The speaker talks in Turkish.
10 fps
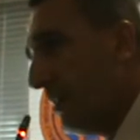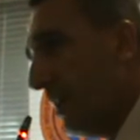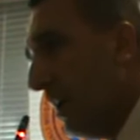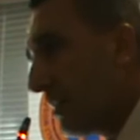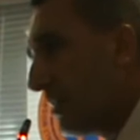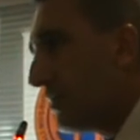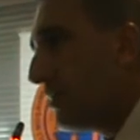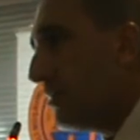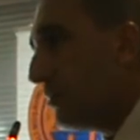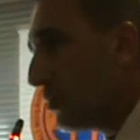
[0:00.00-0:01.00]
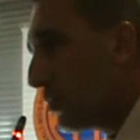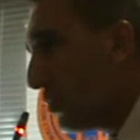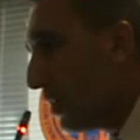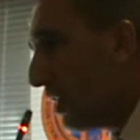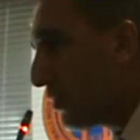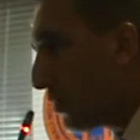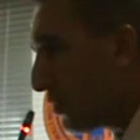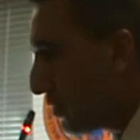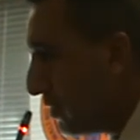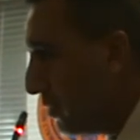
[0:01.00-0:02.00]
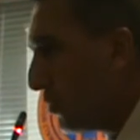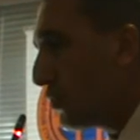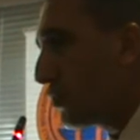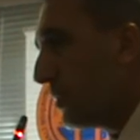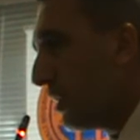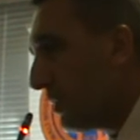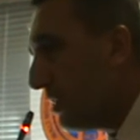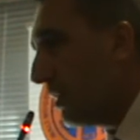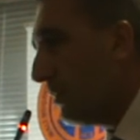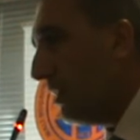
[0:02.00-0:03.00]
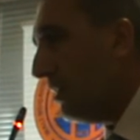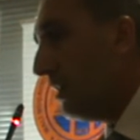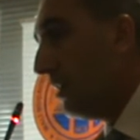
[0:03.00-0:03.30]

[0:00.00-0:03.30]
herkesin dünya görüşü uyuşmayabilir ama